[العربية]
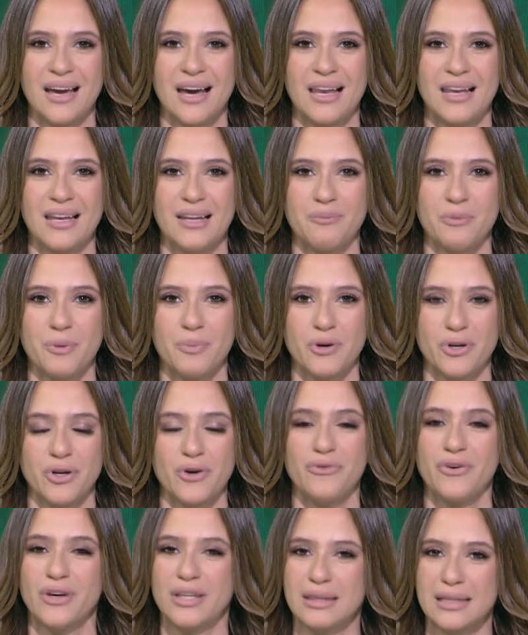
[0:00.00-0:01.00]
المباراه
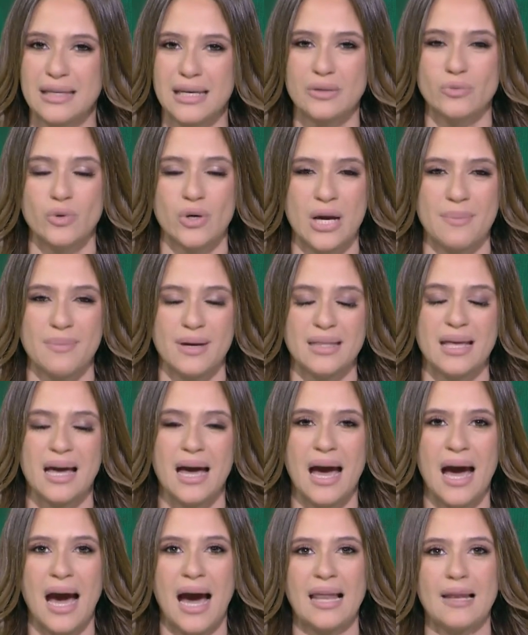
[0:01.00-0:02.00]
فنيا وكمان
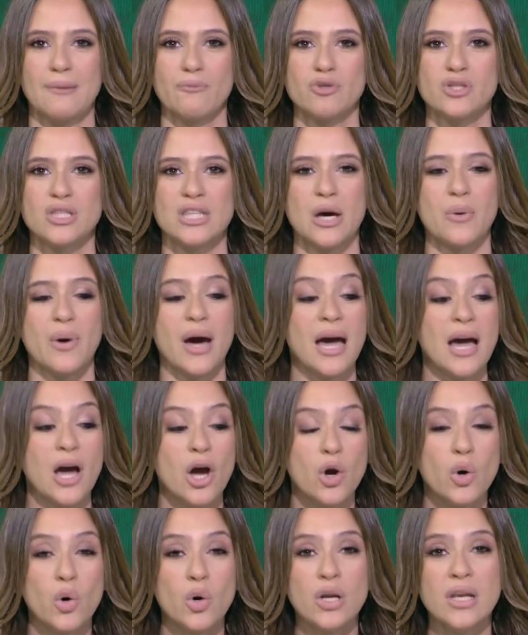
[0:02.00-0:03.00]
على مستوى مستوى
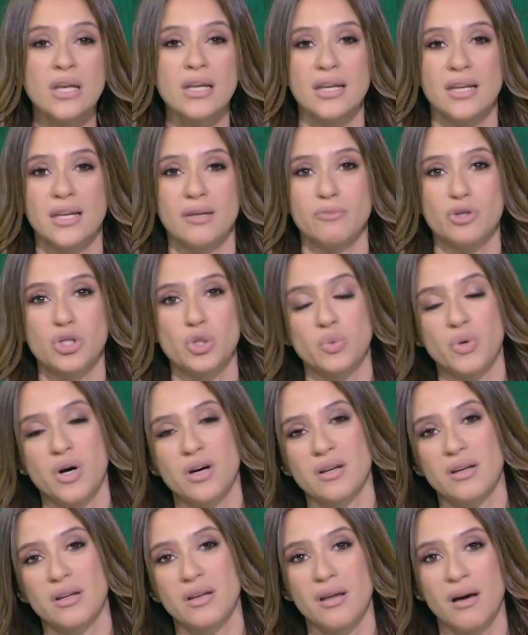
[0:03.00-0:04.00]
كل
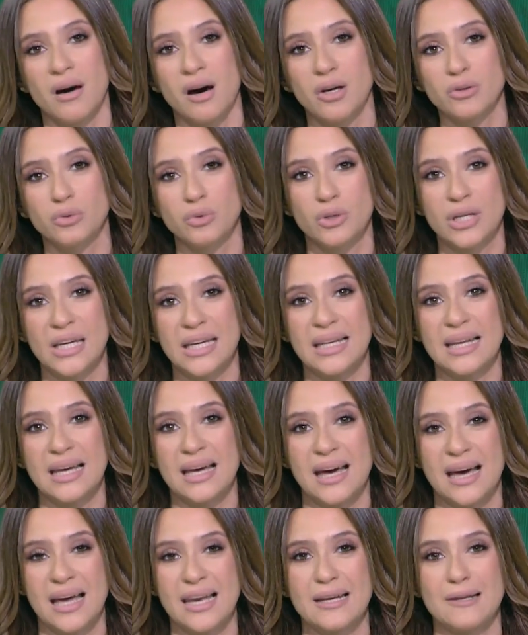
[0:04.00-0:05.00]
المشوار اللي خاضوا
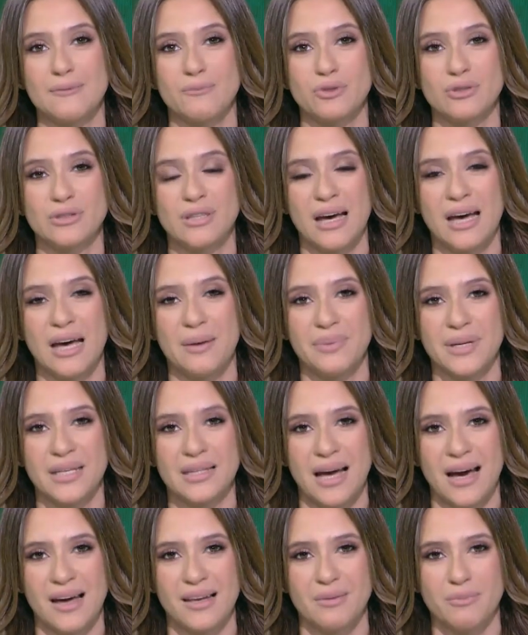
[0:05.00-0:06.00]
كلا المنتخبين
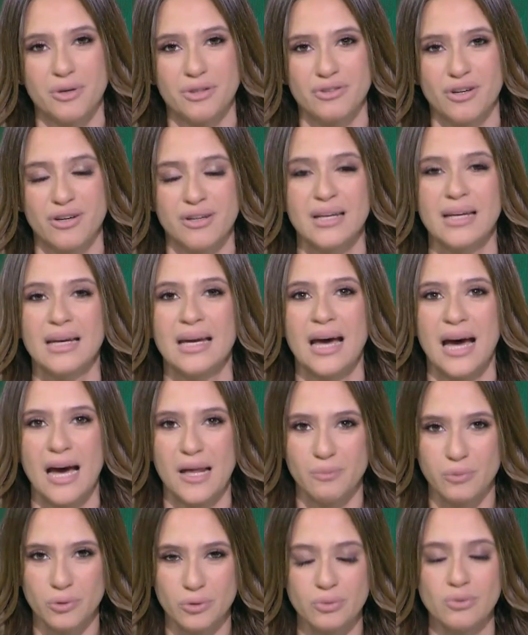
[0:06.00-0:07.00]
على مدار
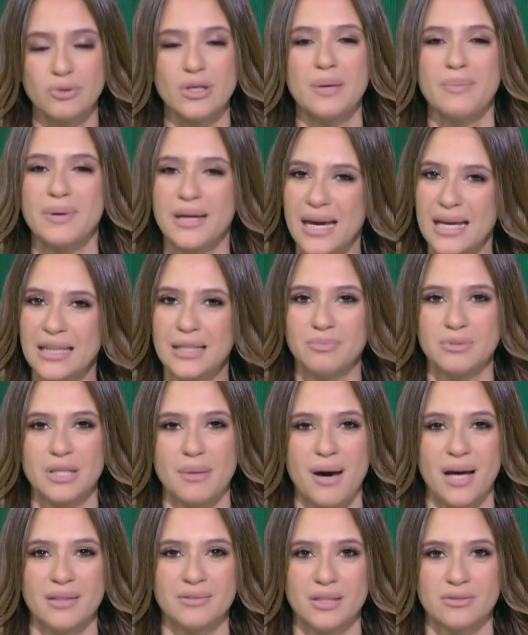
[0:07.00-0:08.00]
البطولة بجانب
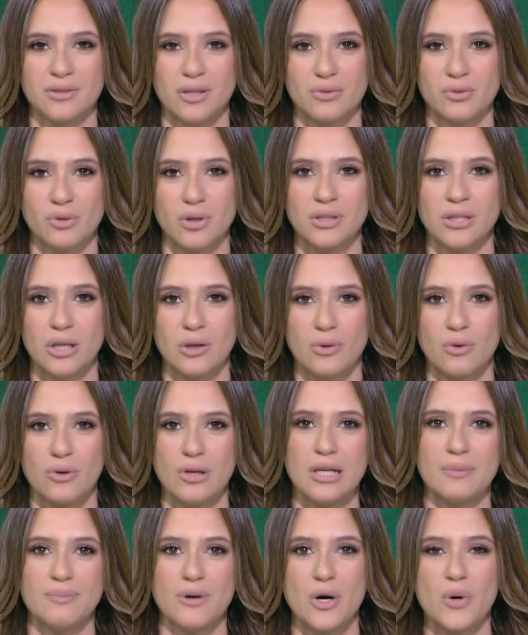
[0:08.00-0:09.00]
طبعا تطرقنا
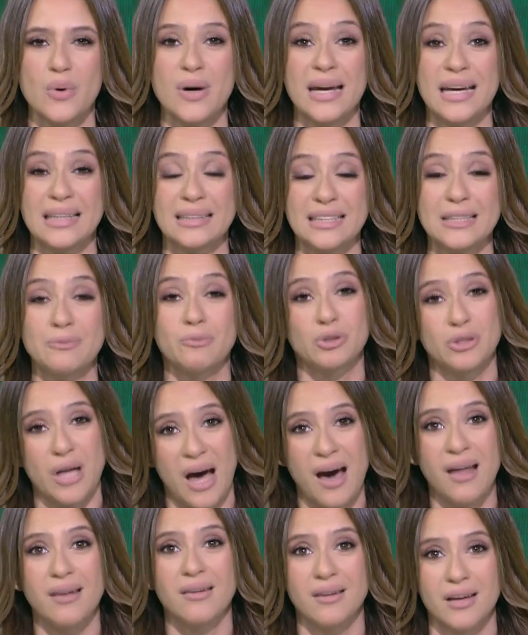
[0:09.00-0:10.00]
لكل ما هو جديد
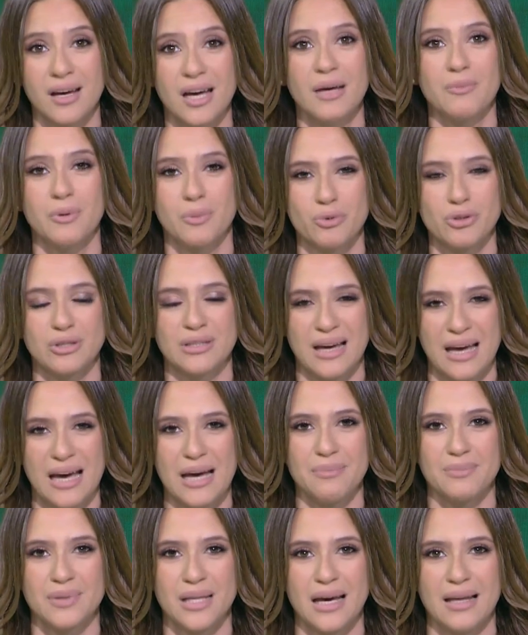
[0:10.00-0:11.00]
متعلق
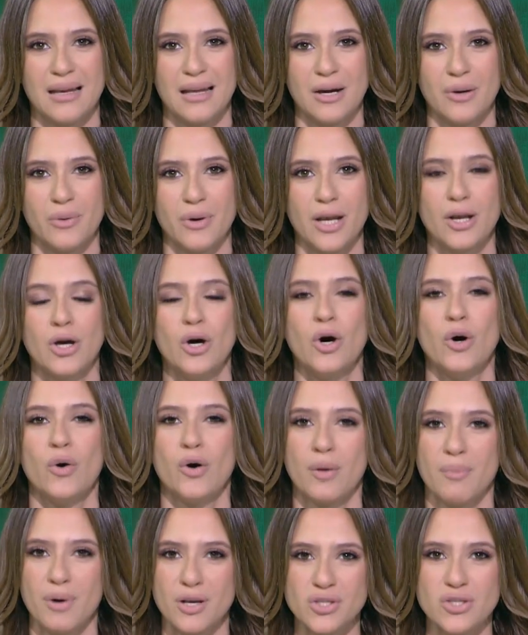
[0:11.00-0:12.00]
بمنتخبنا الأول
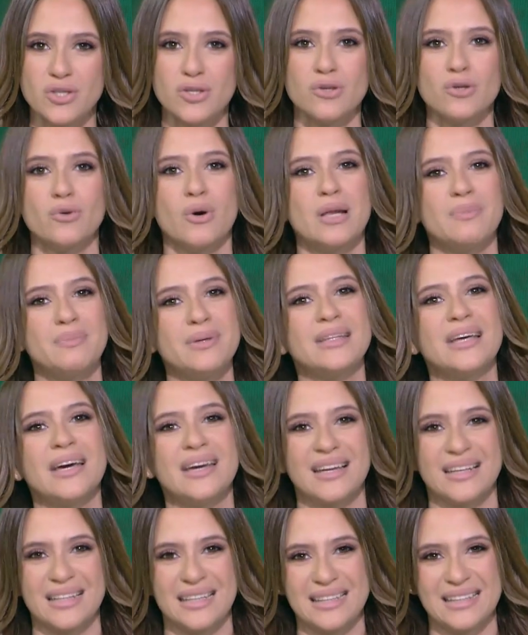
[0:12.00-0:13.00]
ومصيره
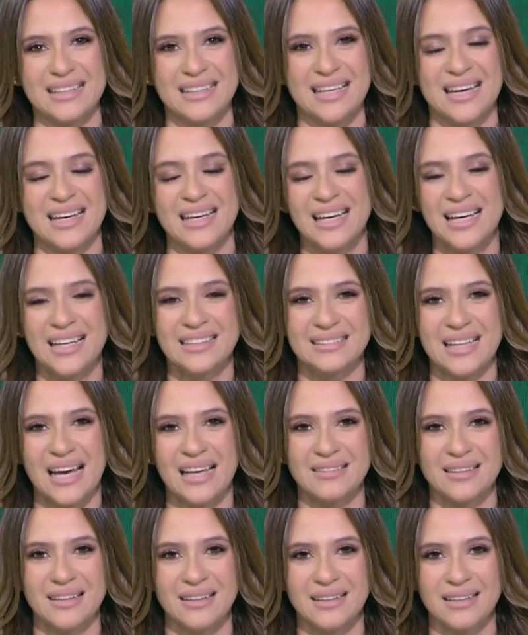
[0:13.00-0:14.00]
والبداية الجديدة
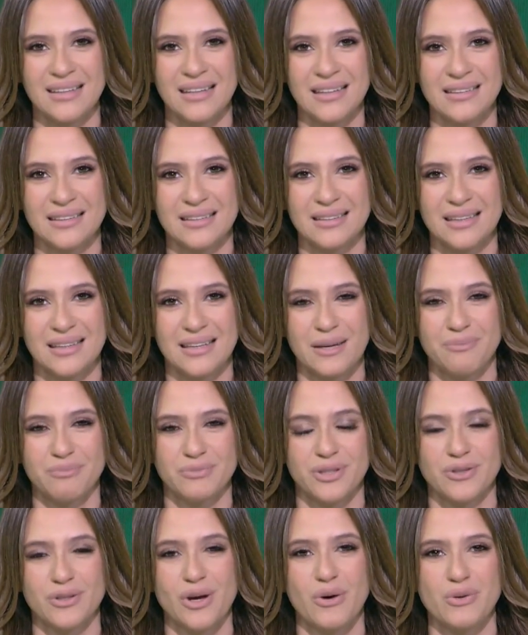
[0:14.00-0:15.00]
تحت قيادة
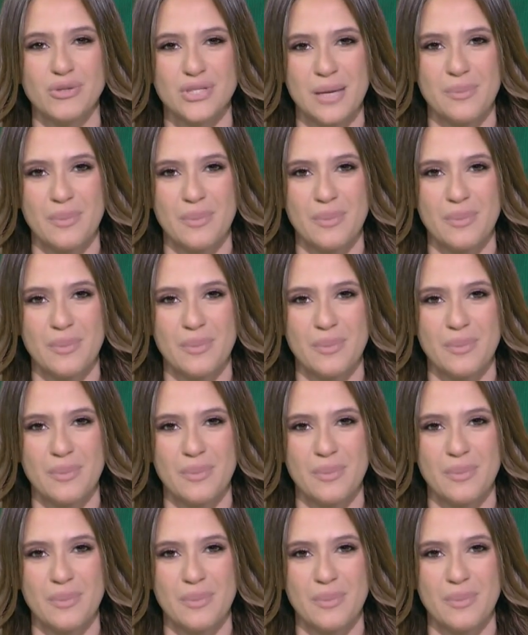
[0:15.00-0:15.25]
الكابتن حسام